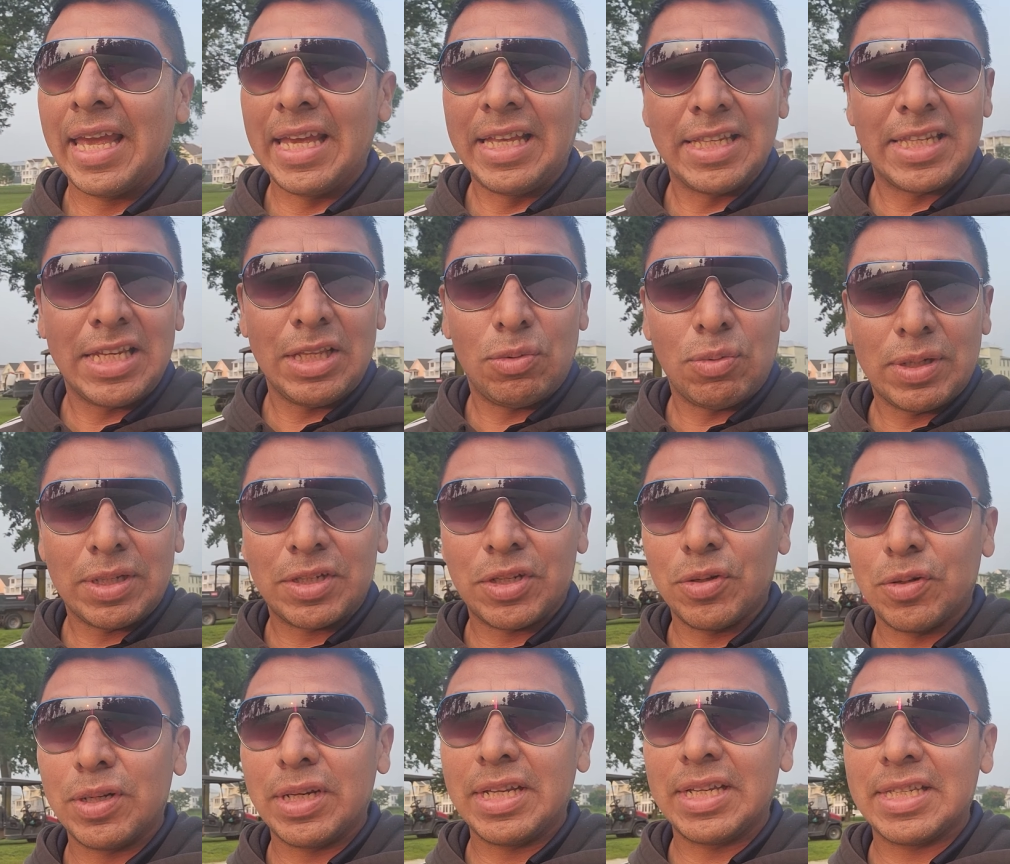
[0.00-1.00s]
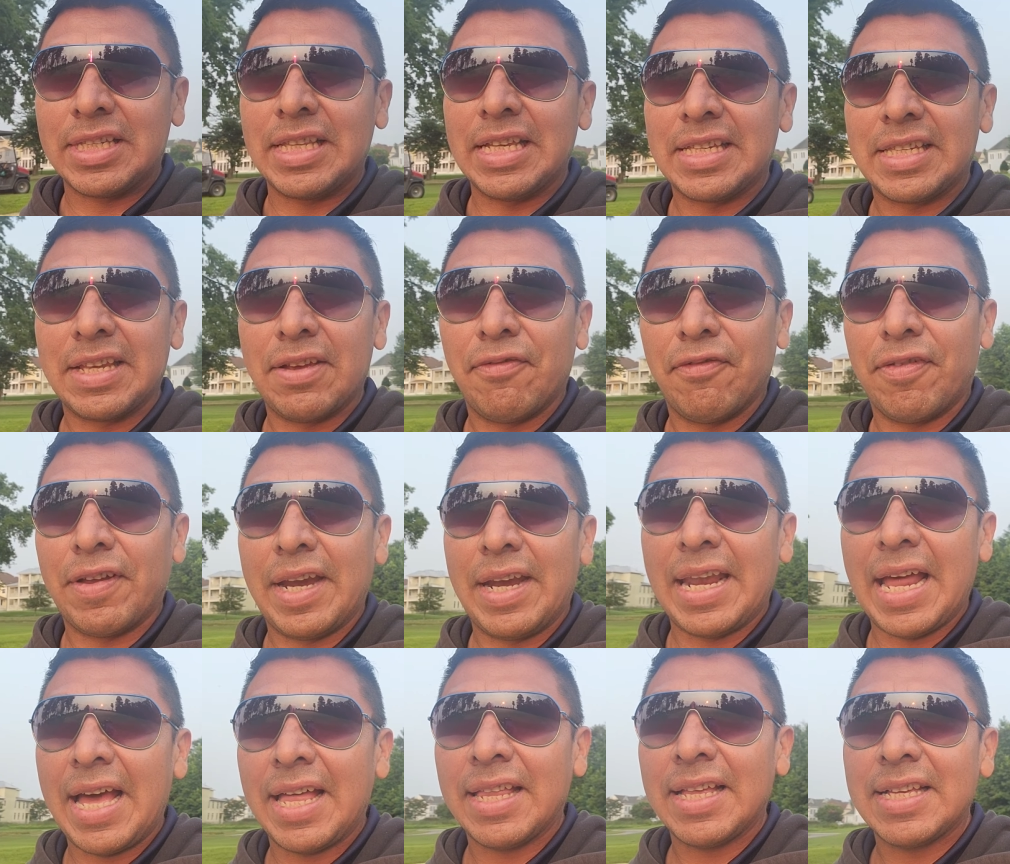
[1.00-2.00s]
en situaciones
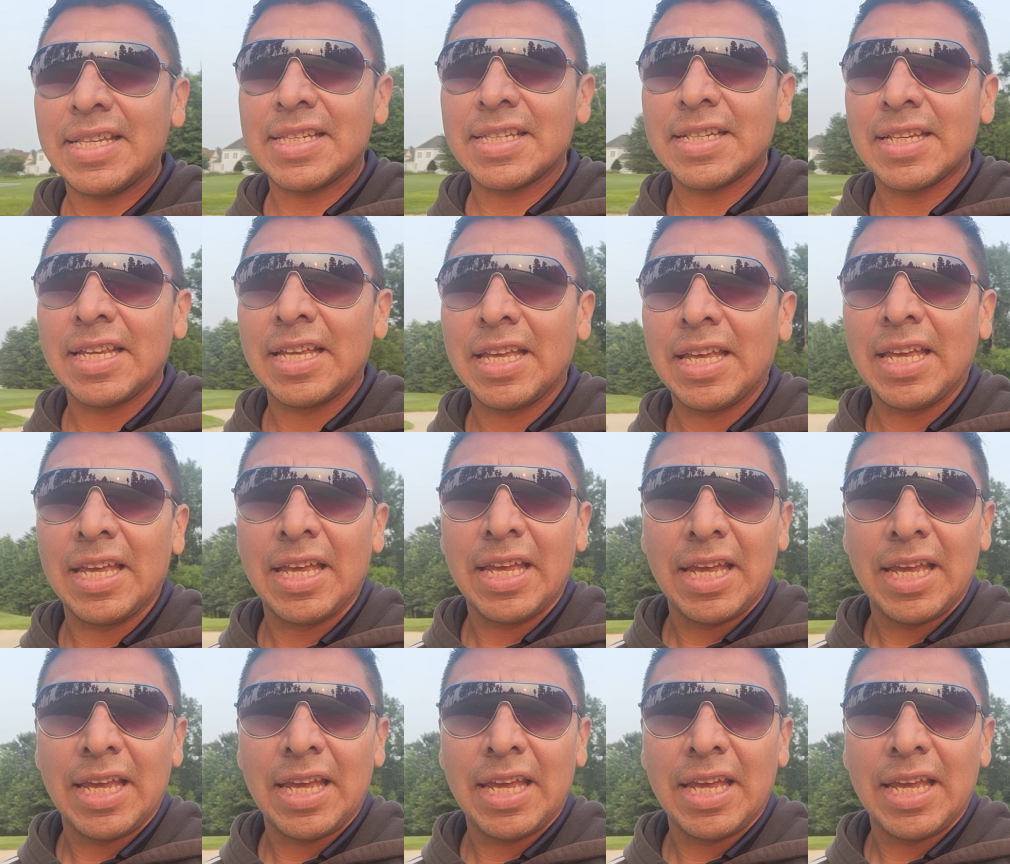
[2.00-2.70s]
desenfrenadas?